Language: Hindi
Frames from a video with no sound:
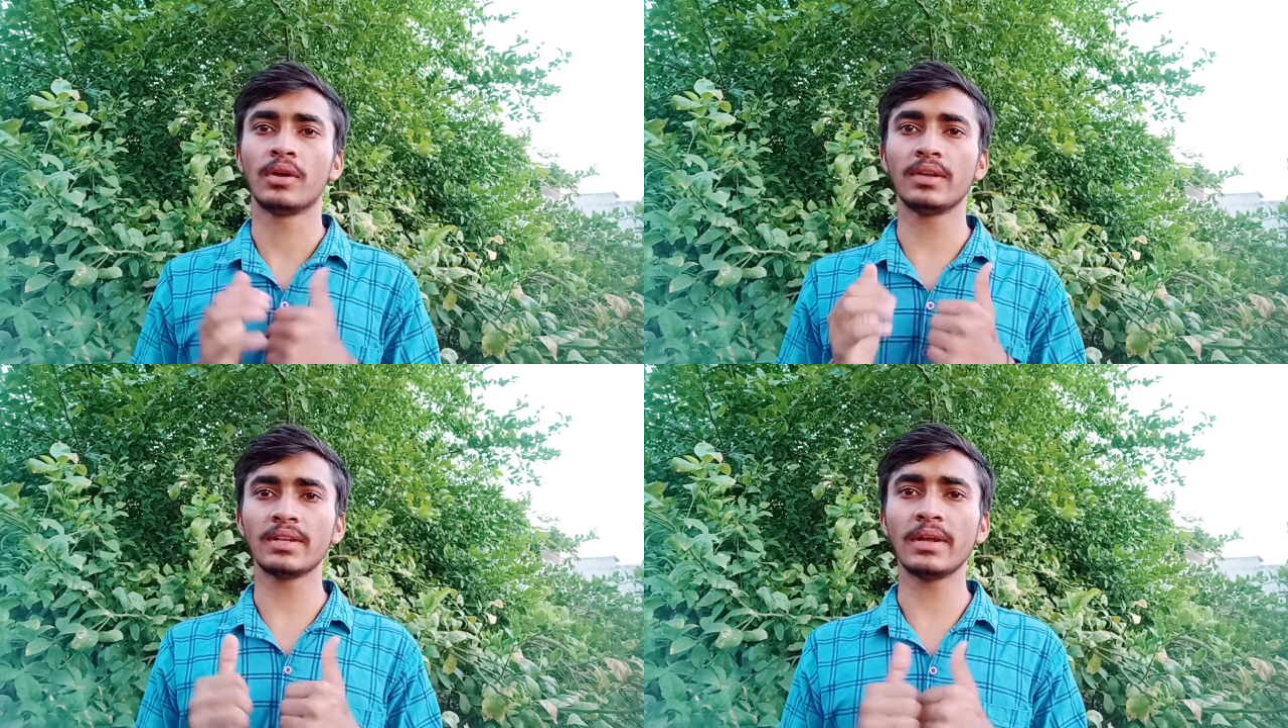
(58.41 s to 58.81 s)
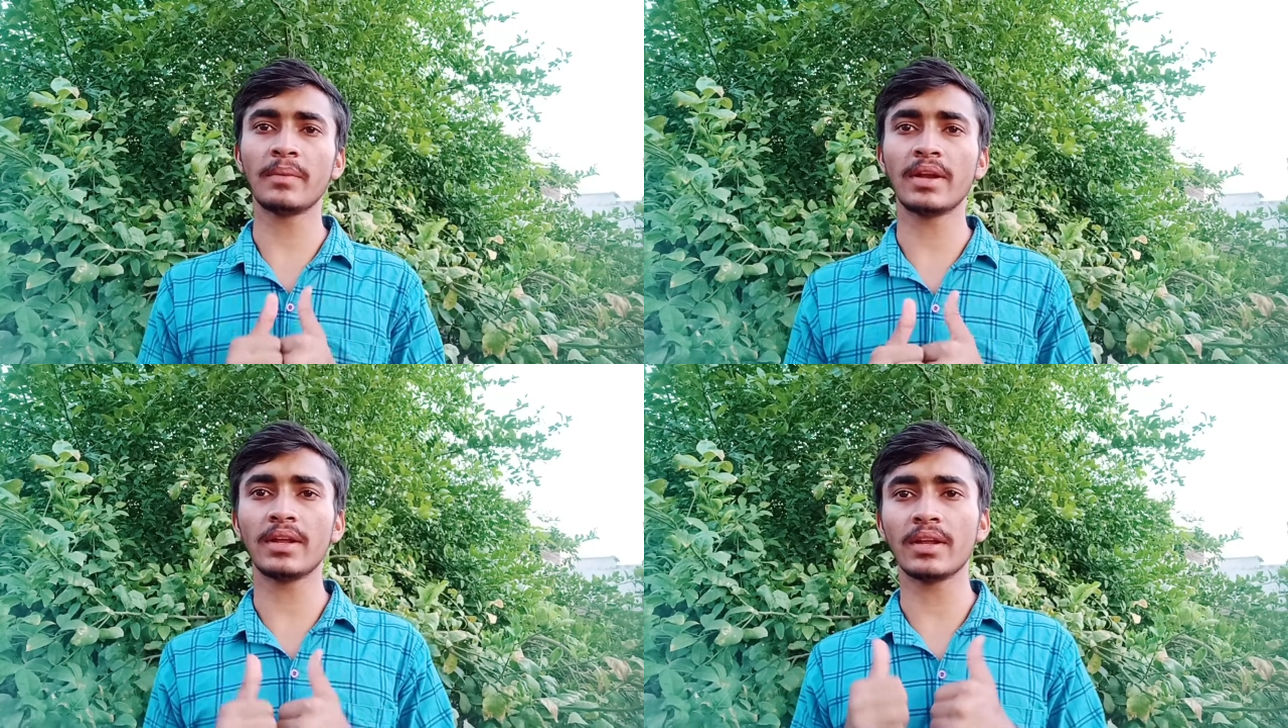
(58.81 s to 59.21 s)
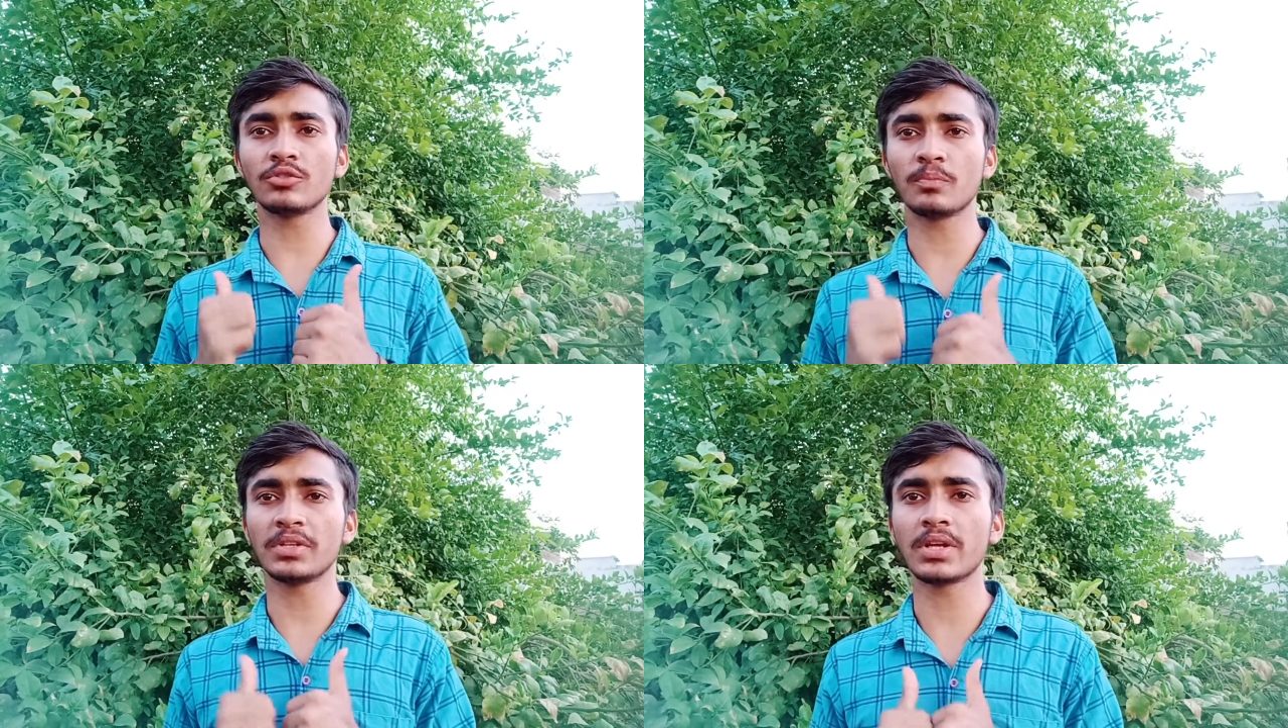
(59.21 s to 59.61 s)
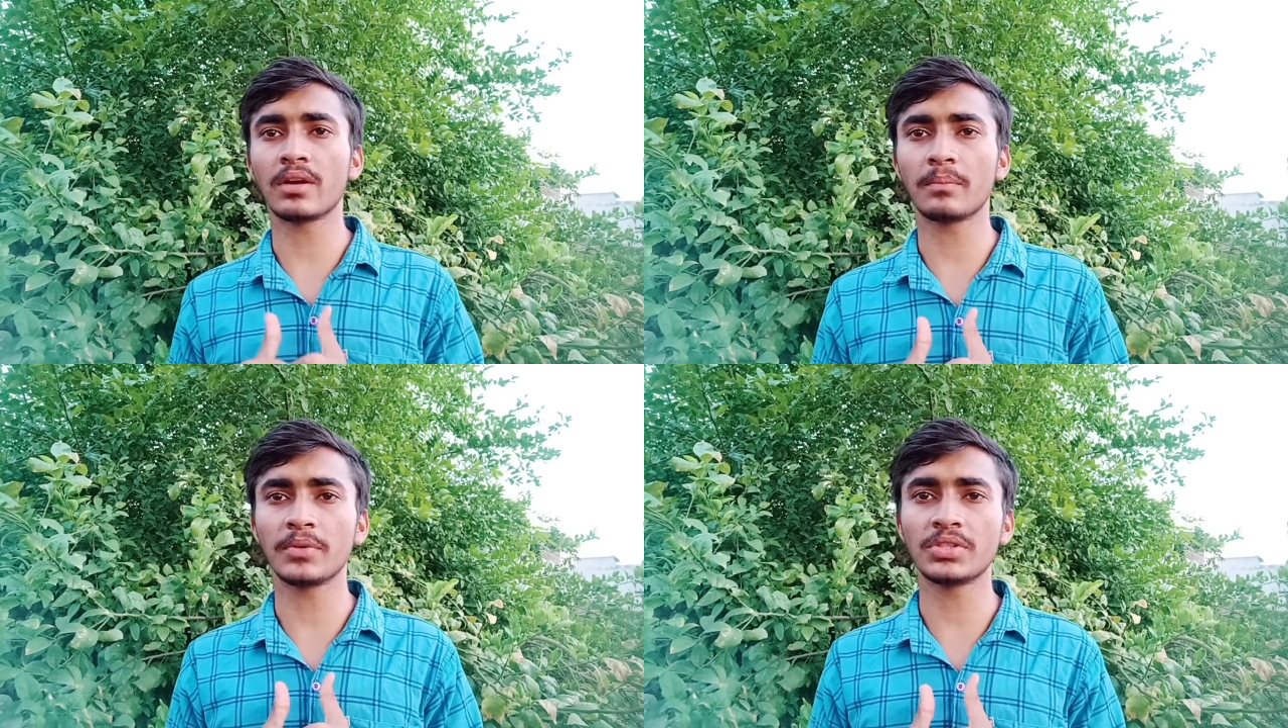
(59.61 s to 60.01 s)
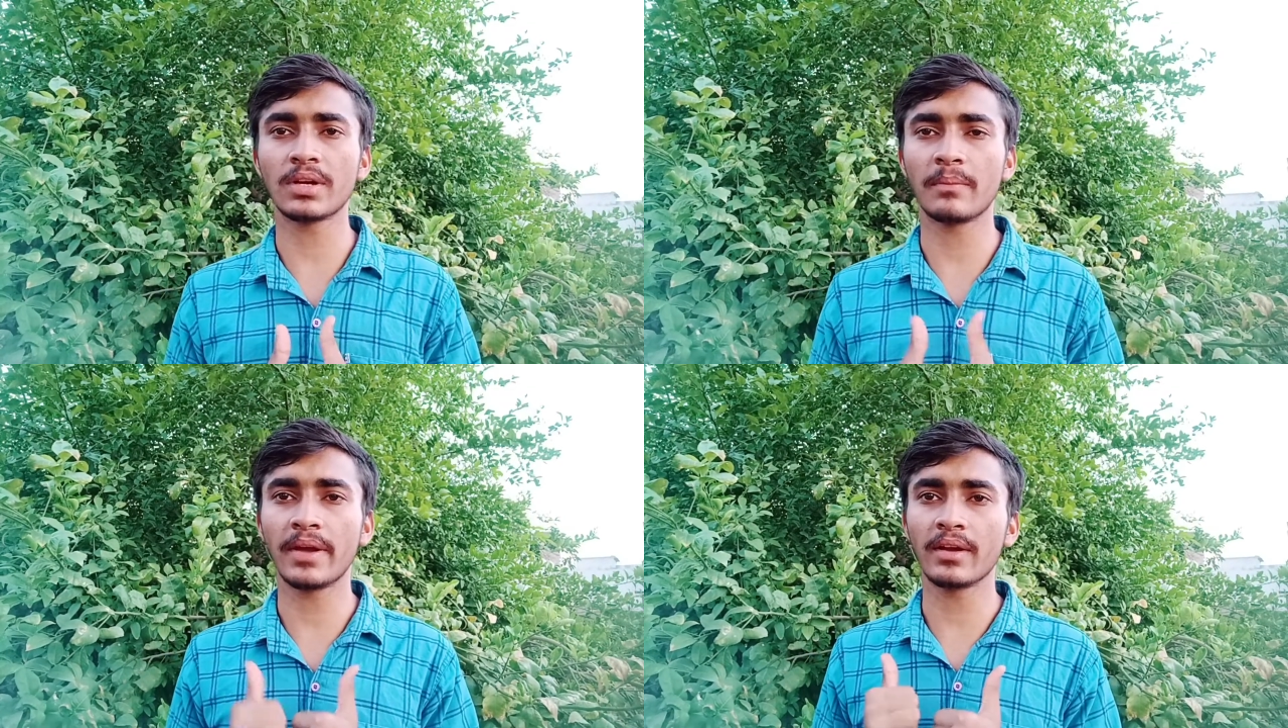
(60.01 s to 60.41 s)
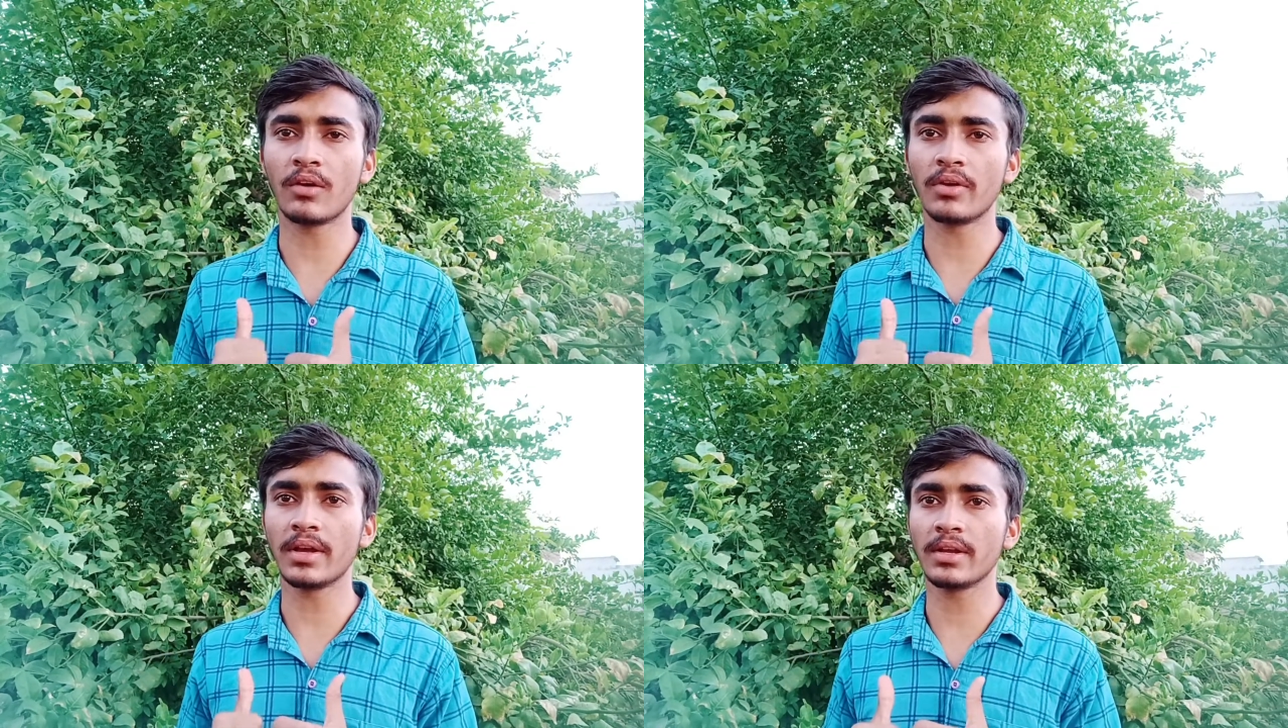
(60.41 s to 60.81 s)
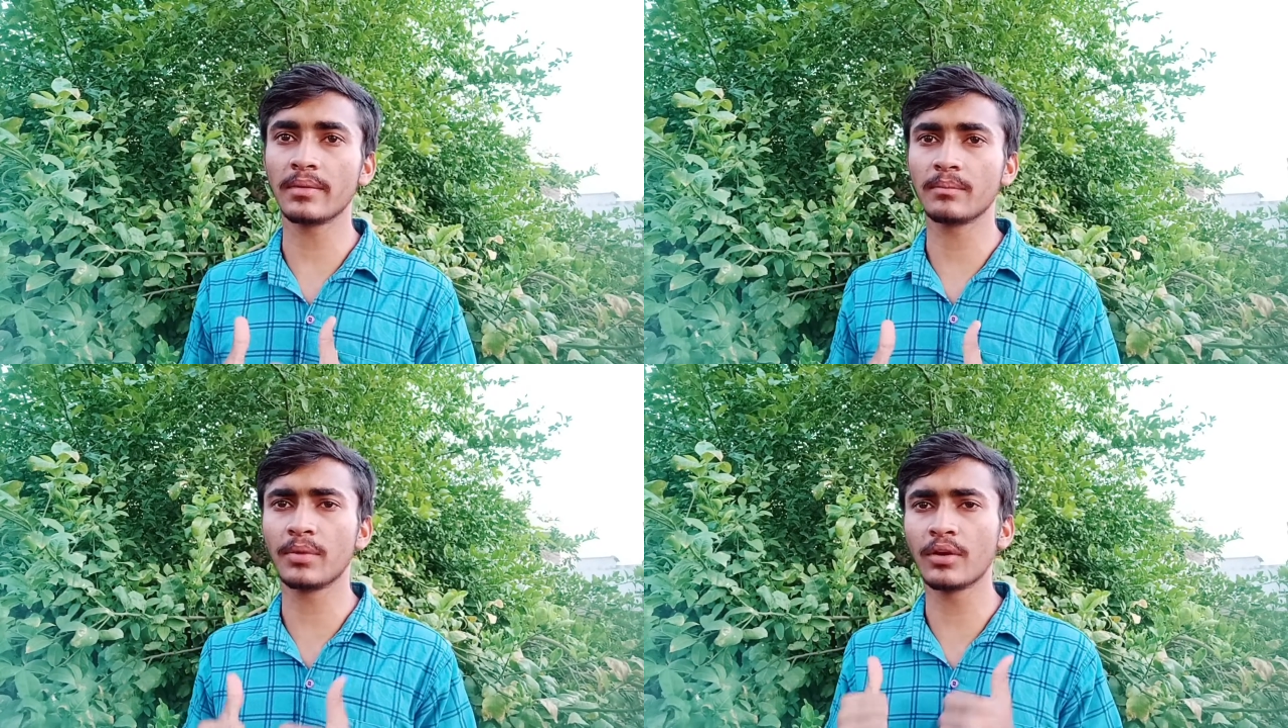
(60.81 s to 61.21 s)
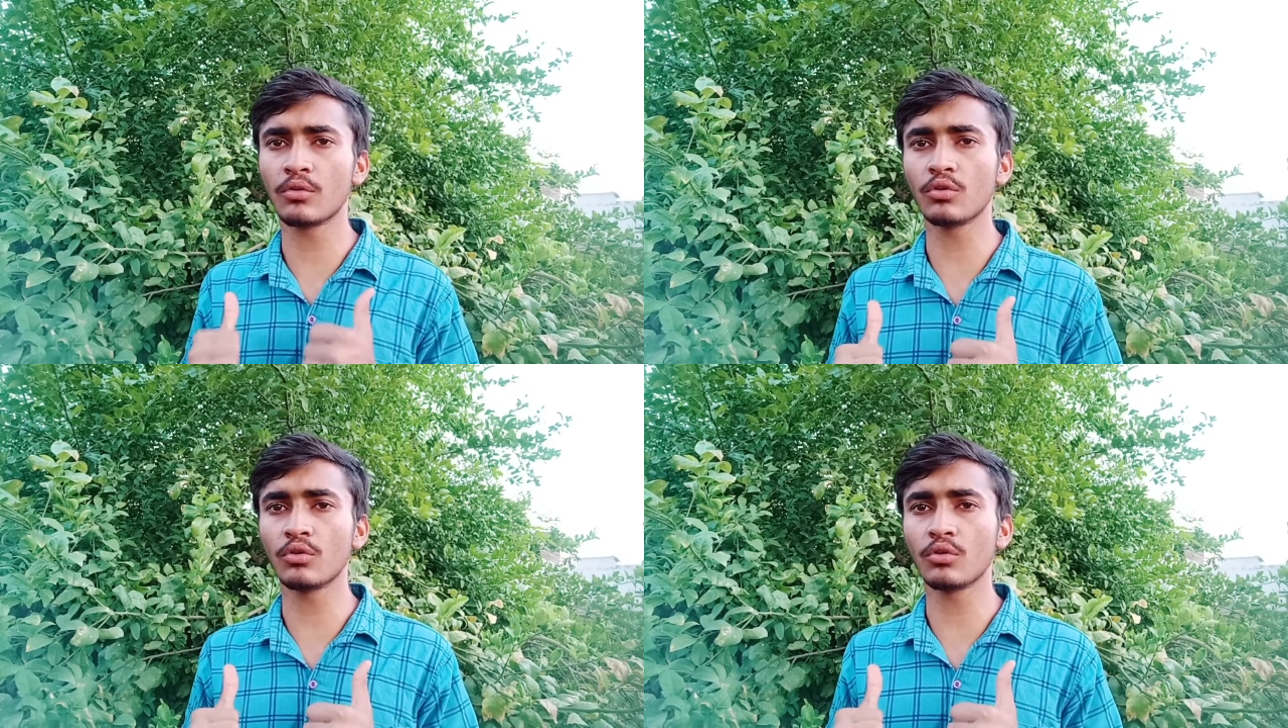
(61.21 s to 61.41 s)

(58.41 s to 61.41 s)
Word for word: इसलिए मैंने ये जो पीछे का पीछे का बैकग्राउंड है ये बिल्कुल